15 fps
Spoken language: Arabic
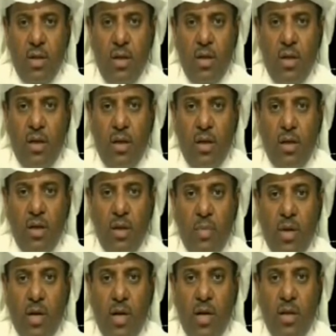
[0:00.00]

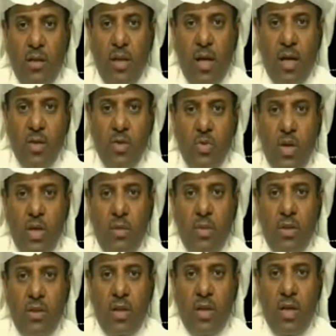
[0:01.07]
يبقى تعز وهي
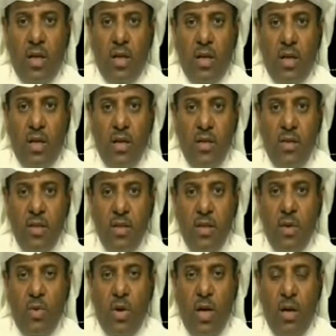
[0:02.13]
منطقة
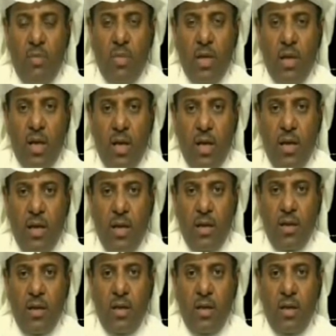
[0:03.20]
رئيسية وهامة للغاية